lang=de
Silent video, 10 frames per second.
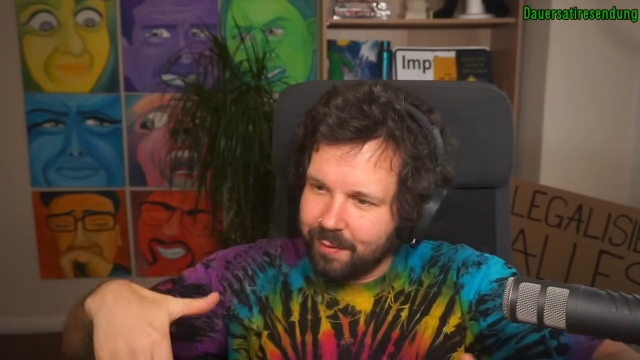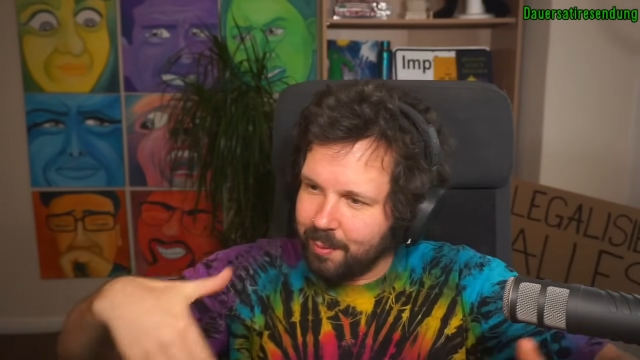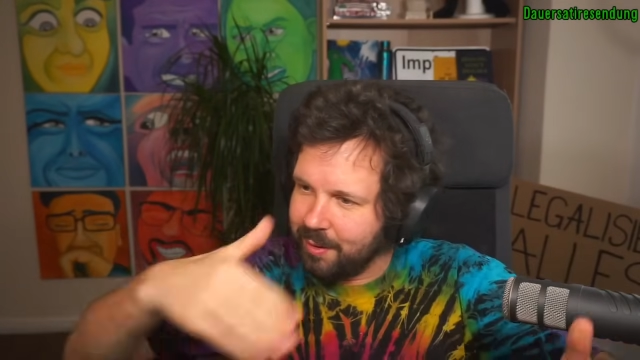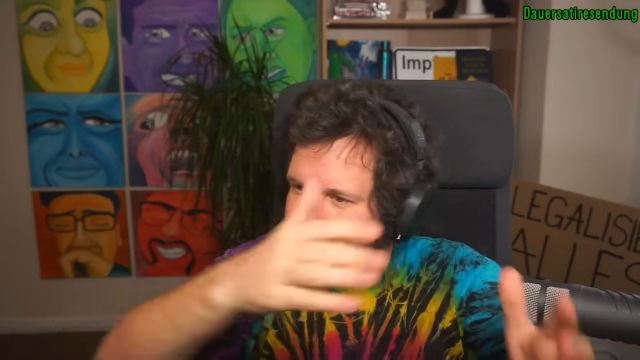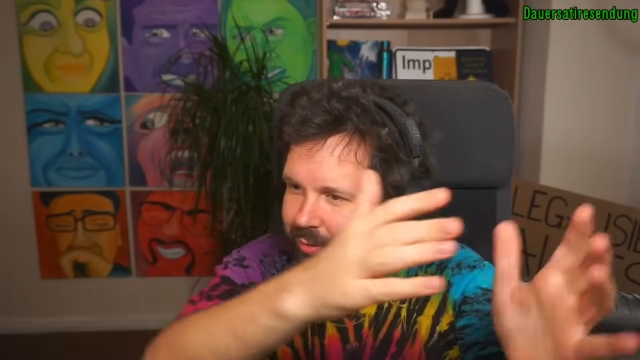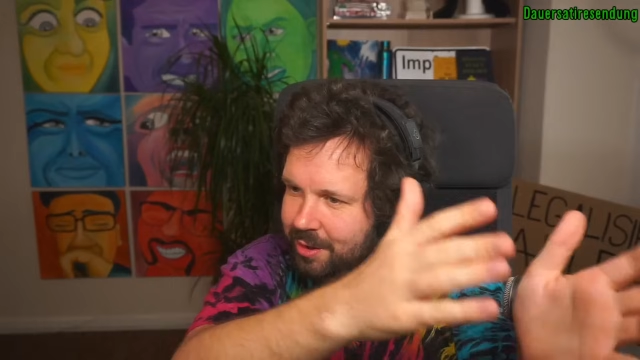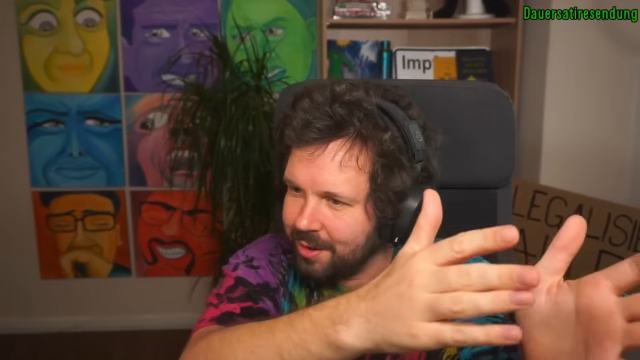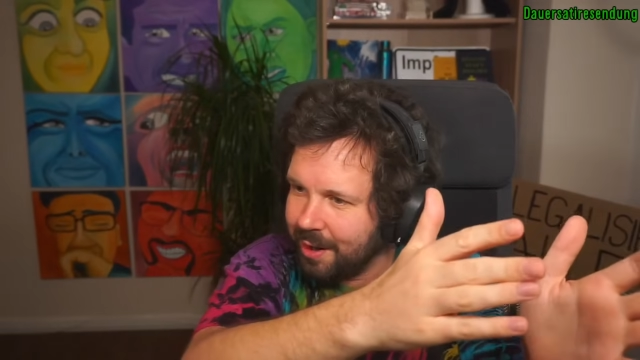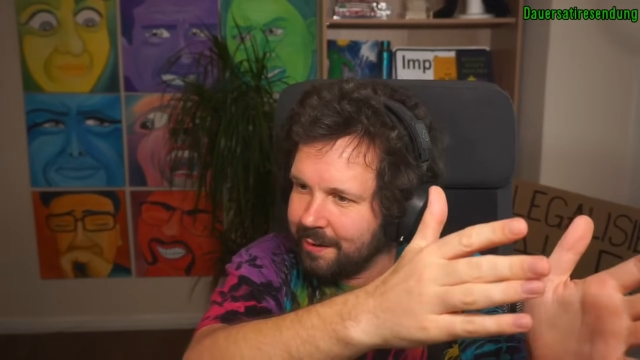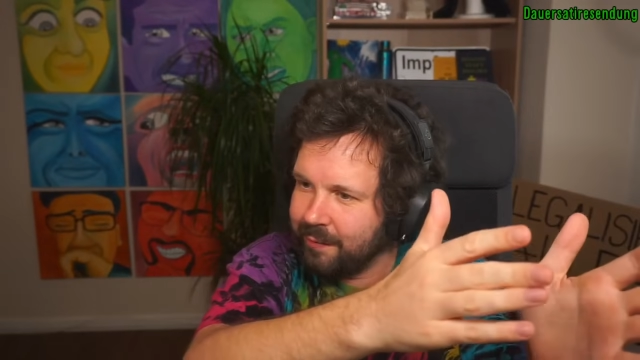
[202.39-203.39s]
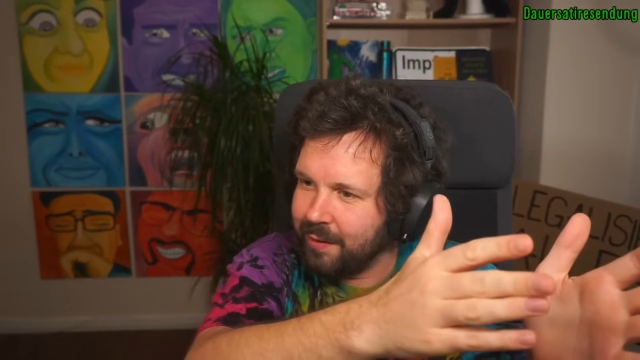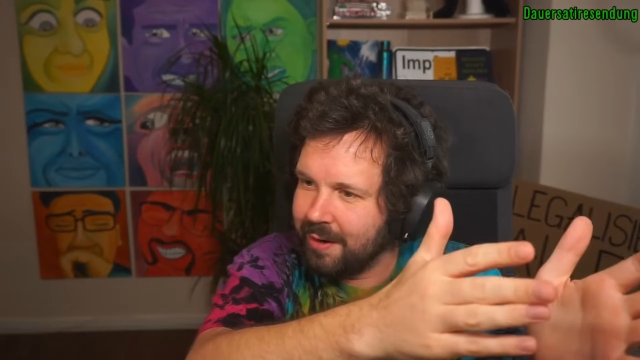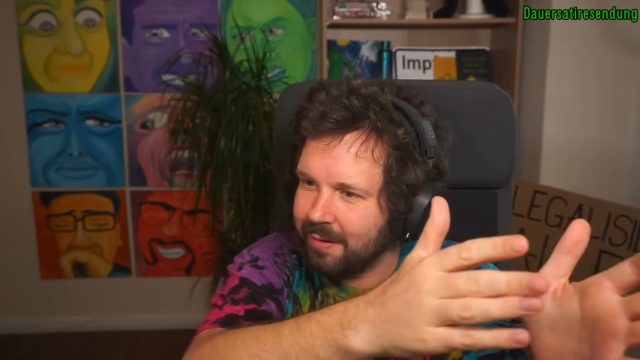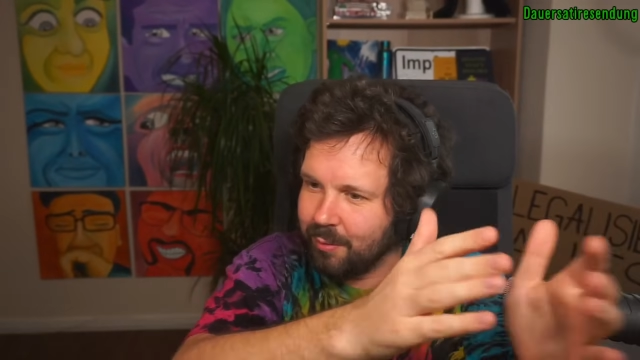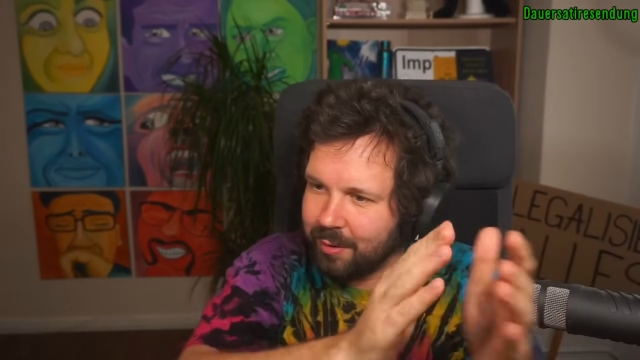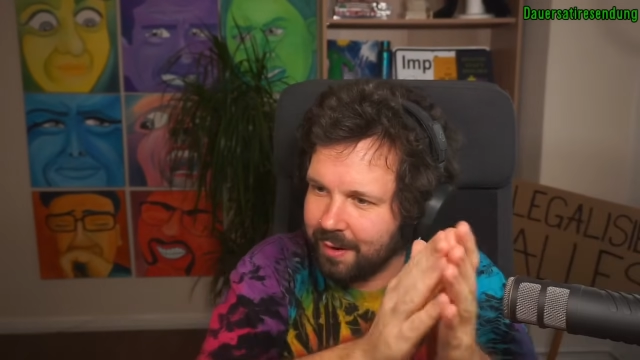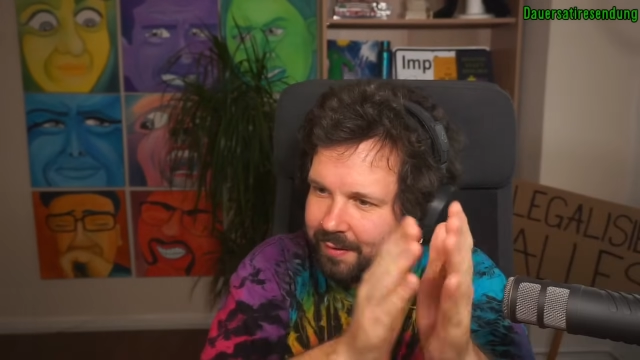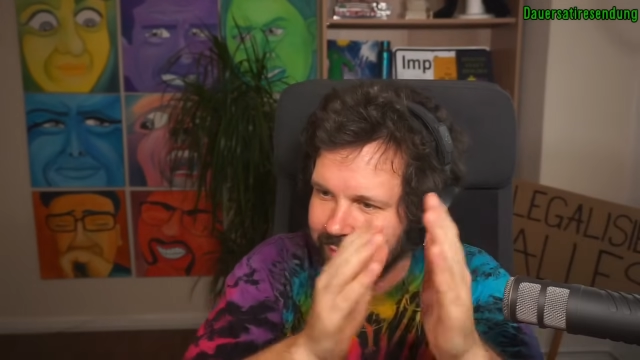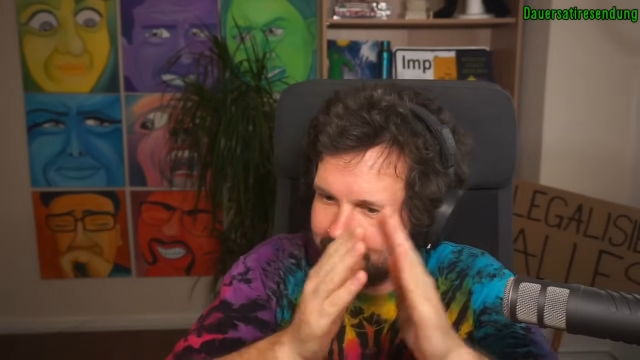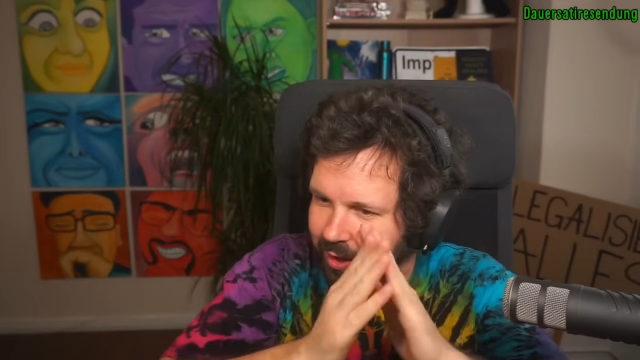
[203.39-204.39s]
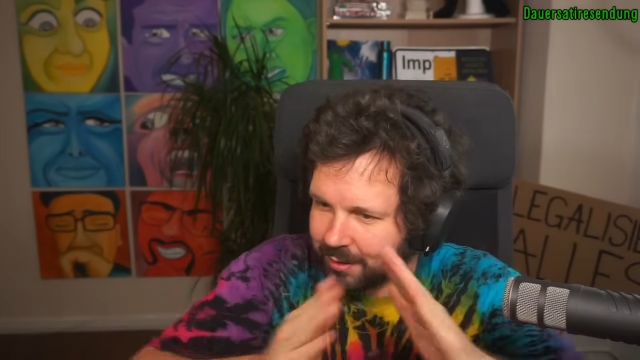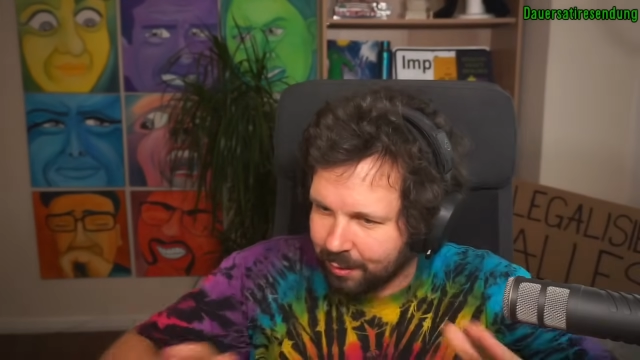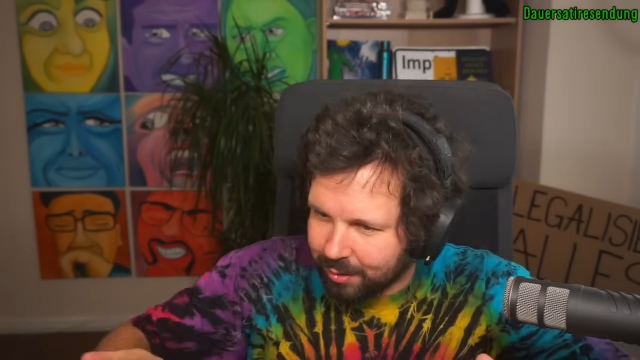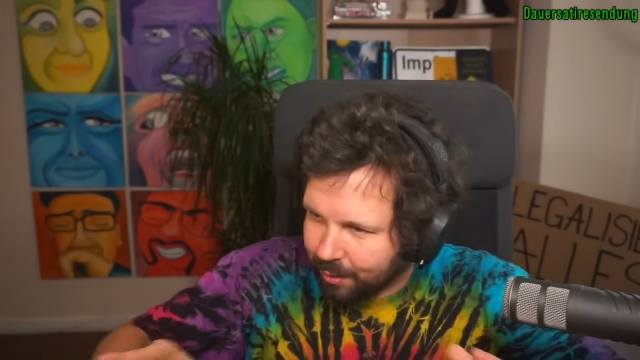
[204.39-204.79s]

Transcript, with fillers: Warum isst du nicht direkt die Pflanze? Du kannst äh, cut out